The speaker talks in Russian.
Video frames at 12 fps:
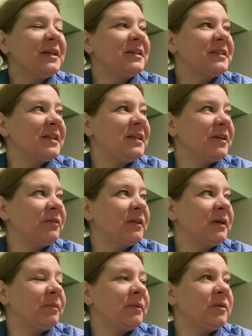
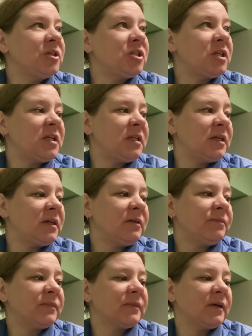изолированное помещение.
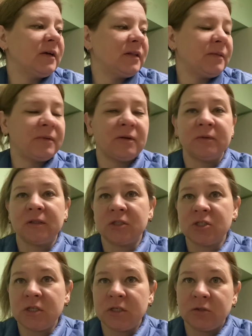Э, на первом
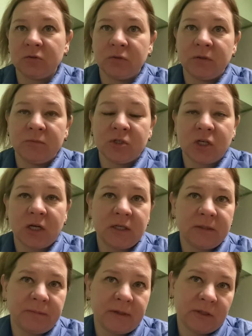этаже никто не
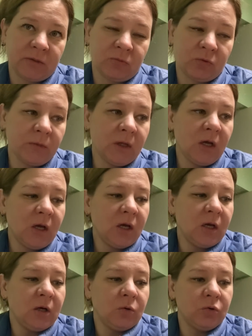мешает. Поэтому
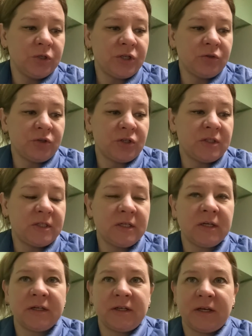очень-очень
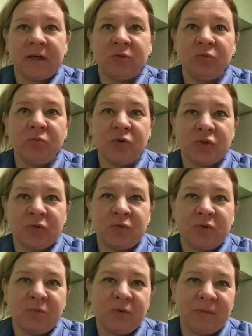тихо. И я думаю, что
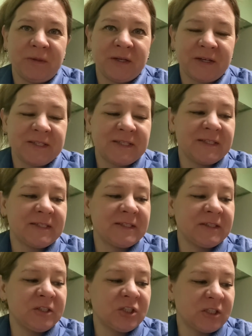все будет прекрасно
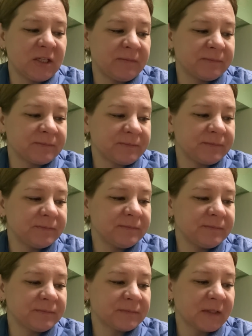слышно.
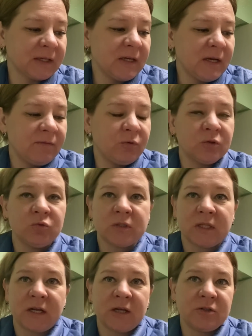Вот, ну,
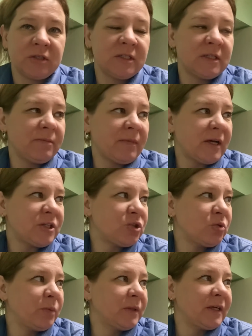стараюсь не снимать,
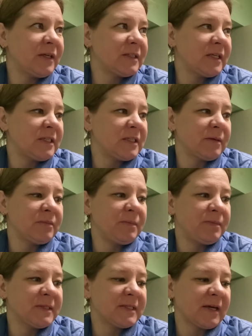чтобы, да, знаете, там не
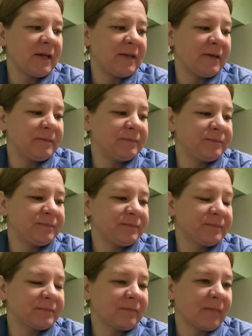писали,
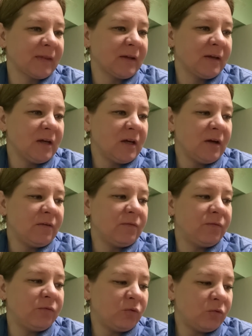
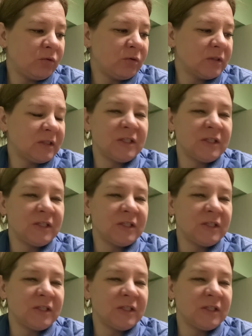вот,